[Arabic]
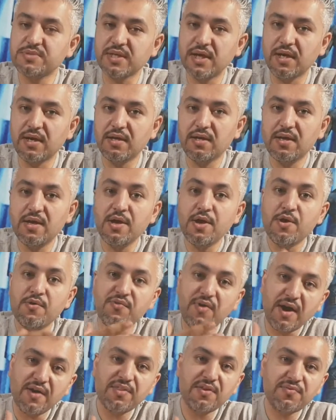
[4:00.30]
صح
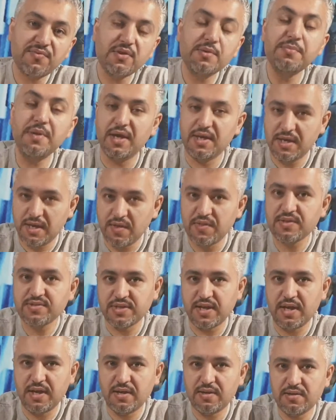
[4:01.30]
فهذا الفيلم لا هذا
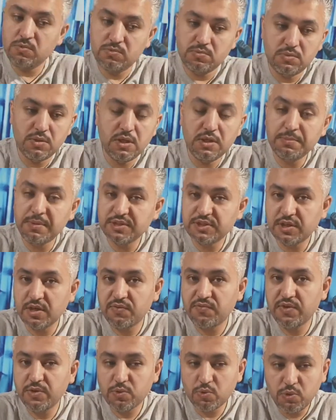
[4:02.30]
صح هذا اللي ما
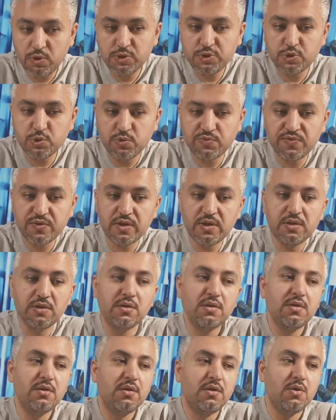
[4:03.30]
شافه يروح يشوفه
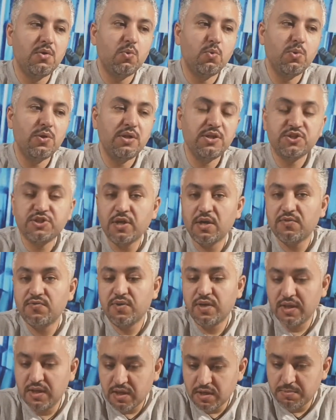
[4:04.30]
واللي
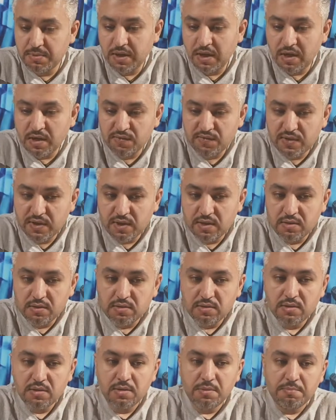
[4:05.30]
شافه عليك بالعافيه
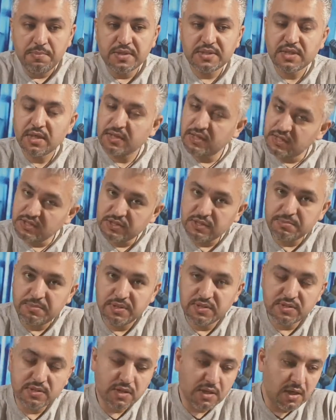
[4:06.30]
بس انا عجبني
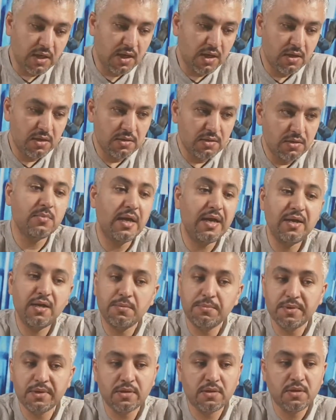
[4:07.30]
الصراحه
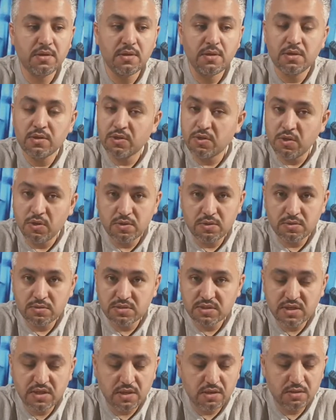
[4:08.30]
احنا من كونغ
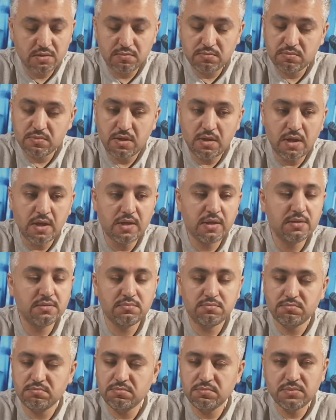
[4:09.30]
سكال
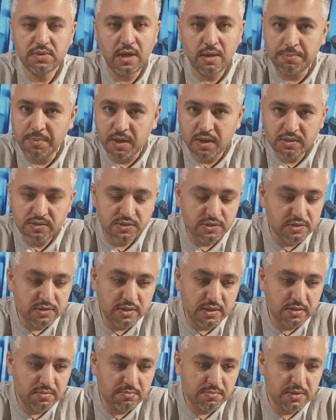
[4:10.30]
ايلاند تعبان
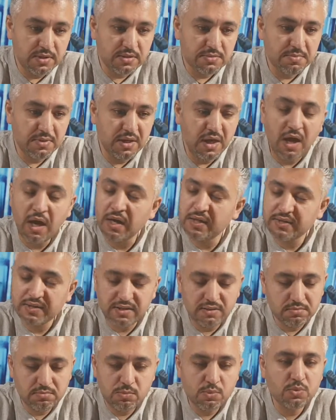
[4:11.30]
جدا بالنسبه لي
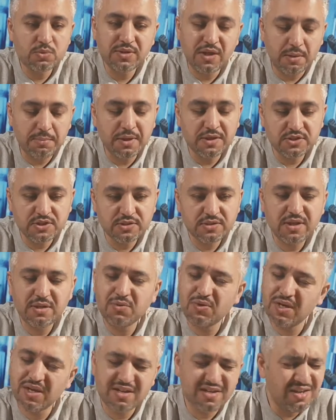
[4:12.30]
عادي مو تعبان جدا
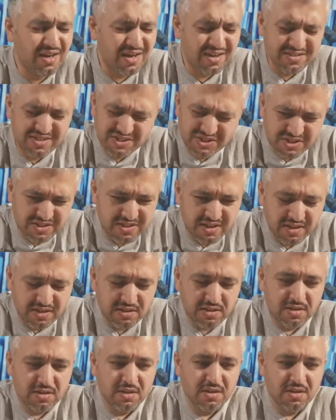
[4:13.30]
ولكن عادي جدا